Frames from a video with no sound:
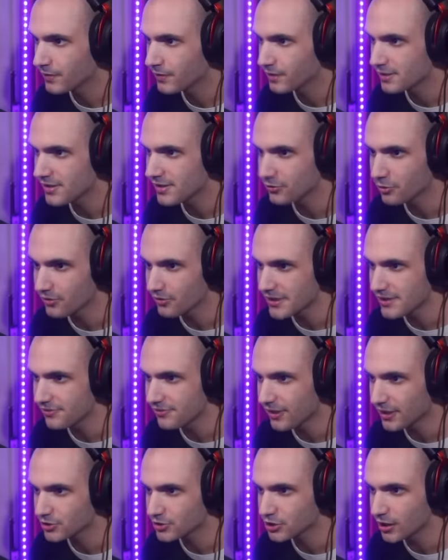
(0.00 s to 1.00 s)
Sì, dovresti
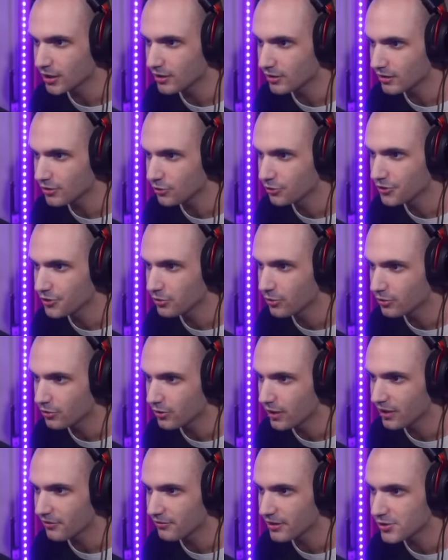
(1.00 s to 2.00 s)
farcela. E continuo a
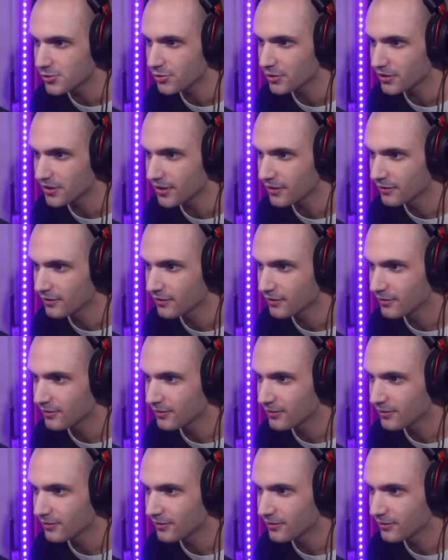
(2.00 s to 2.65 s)
correre verso di te.